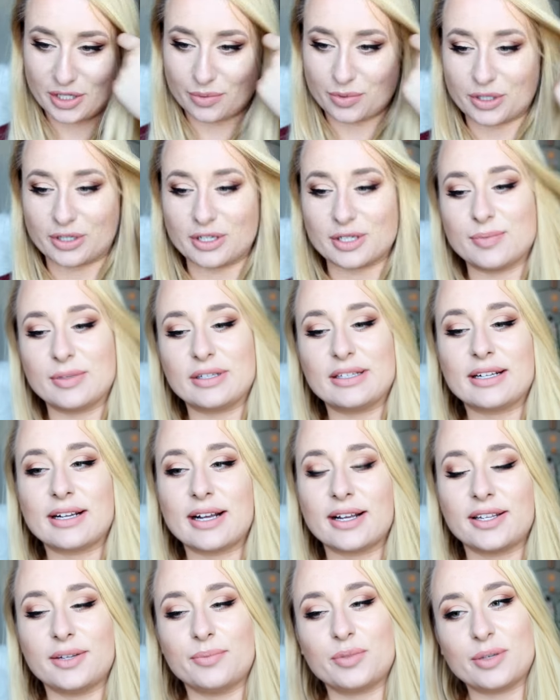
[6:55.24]
jeszcze przy
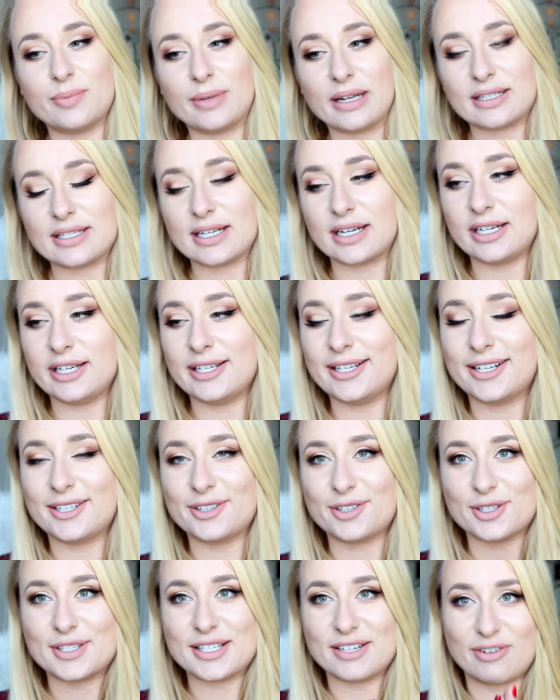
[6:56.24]
kosmetykach i przy marce
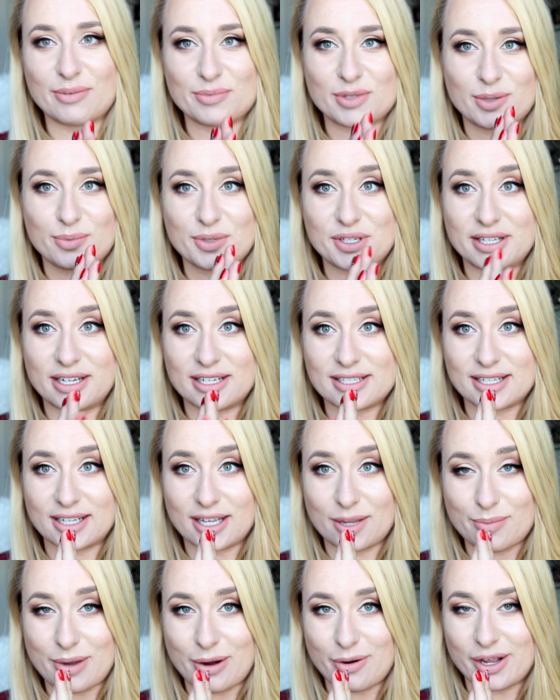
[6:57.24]
Clinique, to chcę Wam zrobić teraz
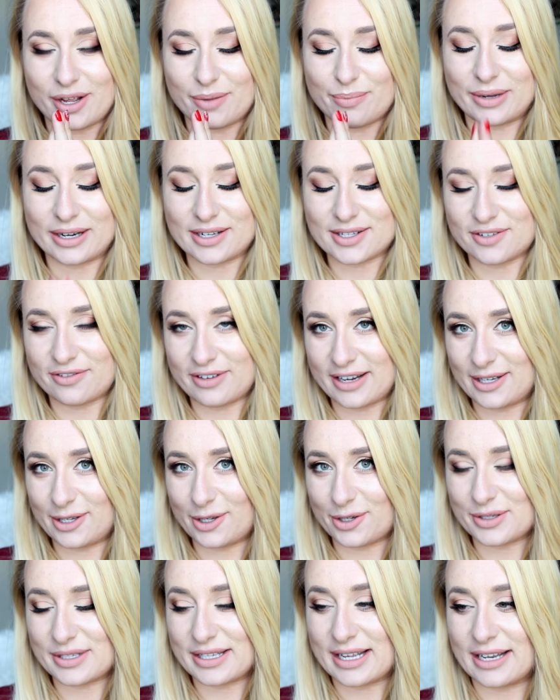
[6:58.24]
takie małe, bardzo
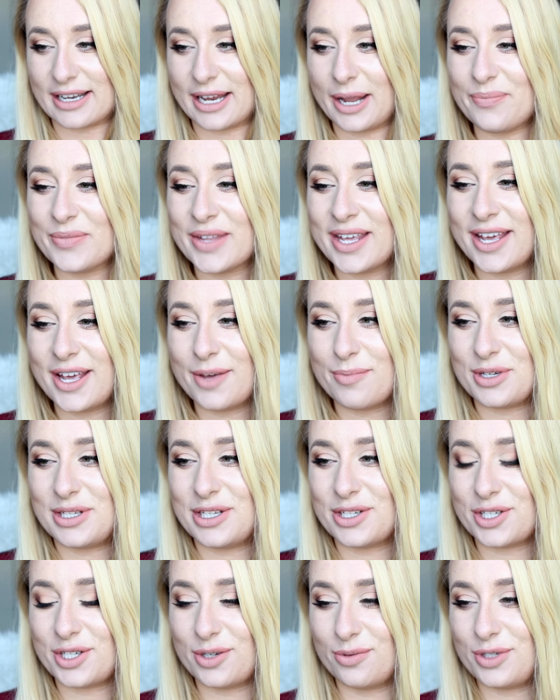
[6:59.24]
fajne rozdanie.
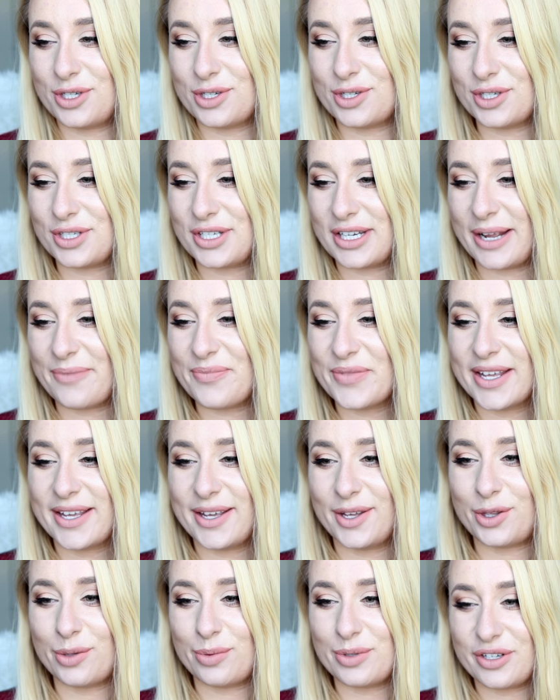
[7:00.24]
Myślę, że się ucieszycie
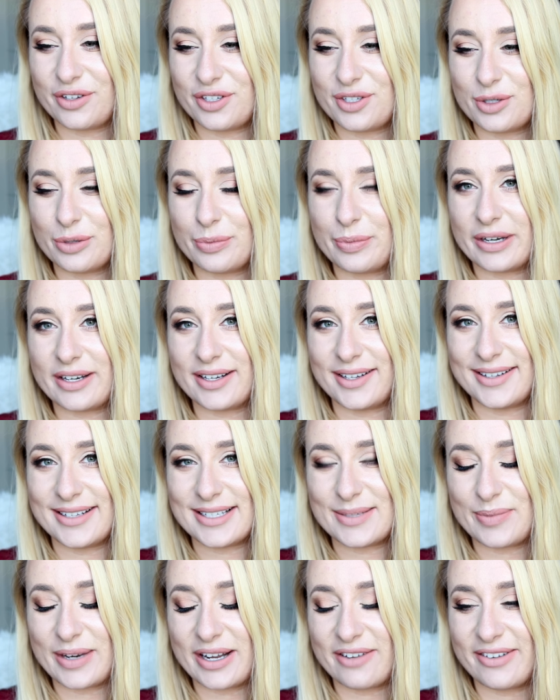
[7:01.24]
i to będzie super
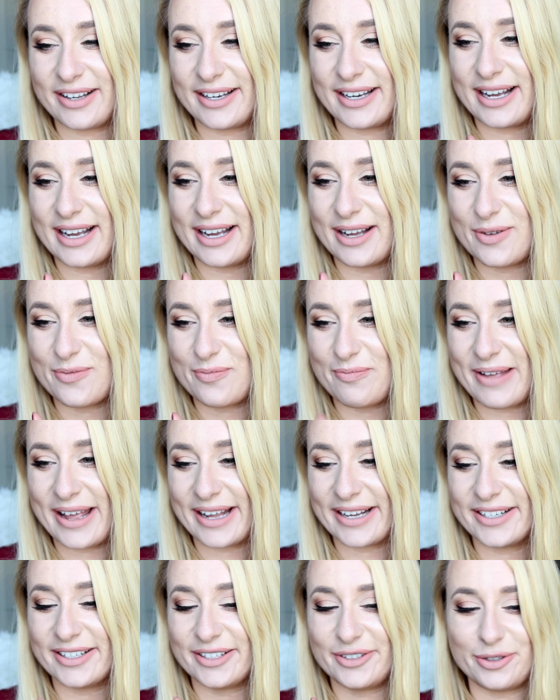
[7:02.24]
e, sprawa na
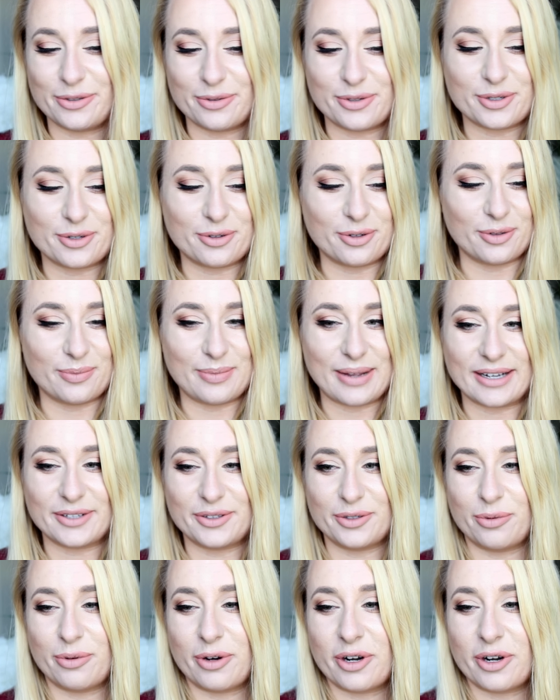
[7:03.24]
back to school, back to